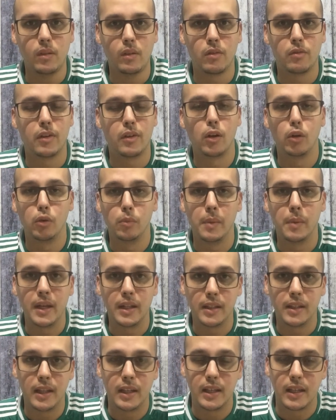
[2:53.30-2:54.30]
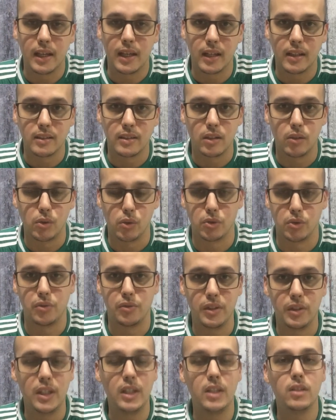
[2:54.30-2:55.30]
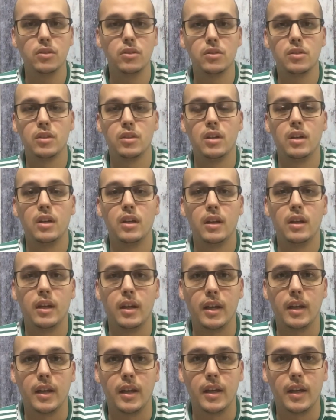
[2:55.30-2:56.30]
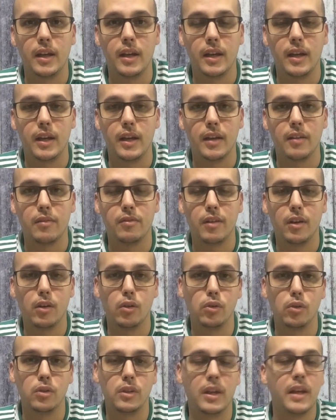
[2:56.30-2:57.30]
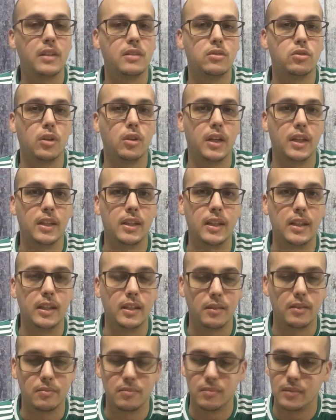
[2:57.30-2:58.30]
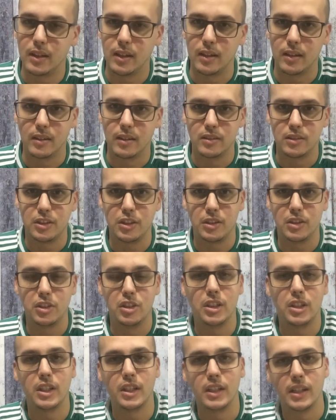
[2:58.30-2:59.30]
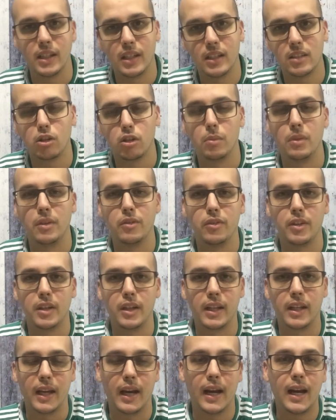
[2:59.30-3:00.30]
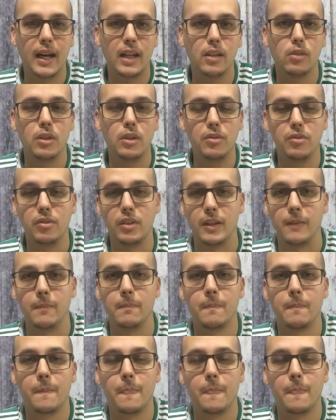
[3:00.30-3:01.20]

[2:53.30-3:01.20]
falou bem dele em relação aos filhos, é, falou da história dele da, de, de criança, como ele foi criado, enfim.